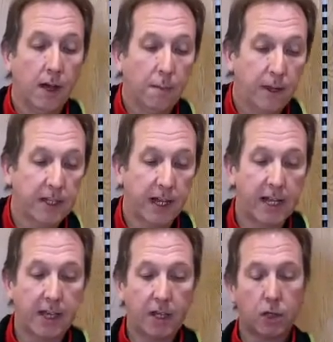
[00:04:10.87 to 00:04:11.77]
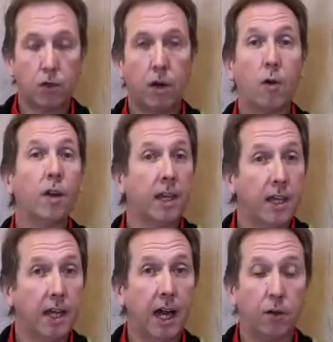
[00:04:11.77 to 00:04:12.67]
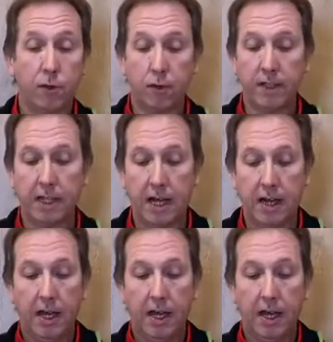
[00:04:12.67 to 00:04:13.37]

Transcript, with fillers: passerei adesso a una chicca, a una novità.